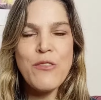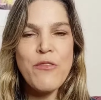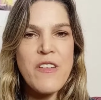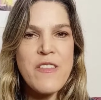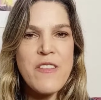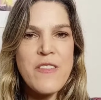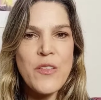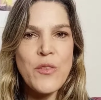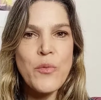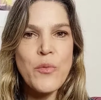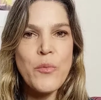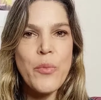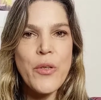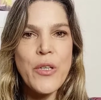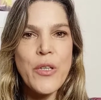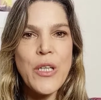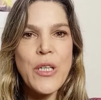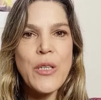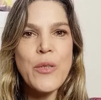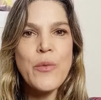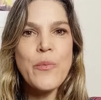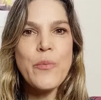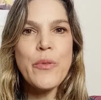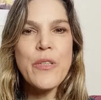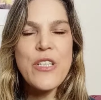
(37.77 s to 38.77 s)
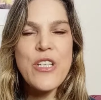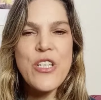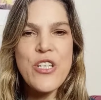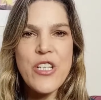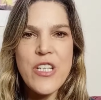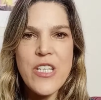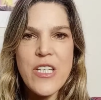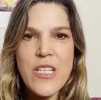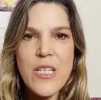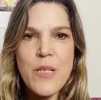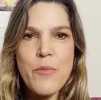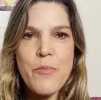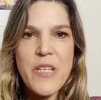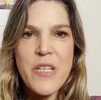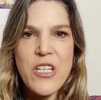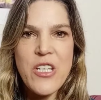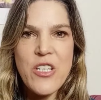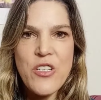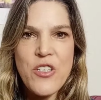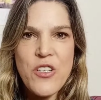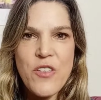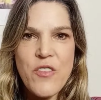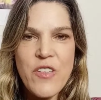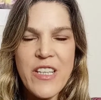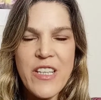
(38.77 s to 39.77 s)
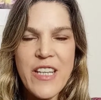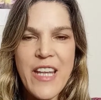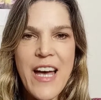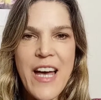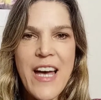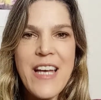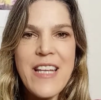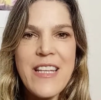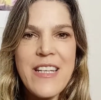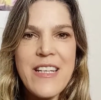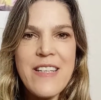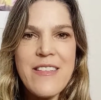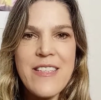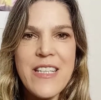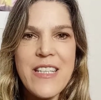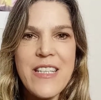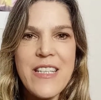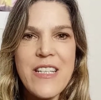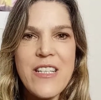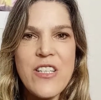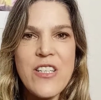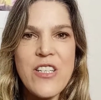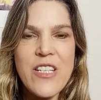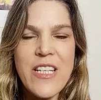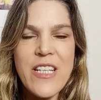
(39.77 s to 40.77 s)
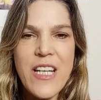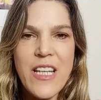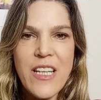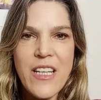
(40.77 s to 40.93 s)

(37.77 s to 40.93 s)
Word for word: fazendo um pouquinho por dia para a gente estar tá nessa energia,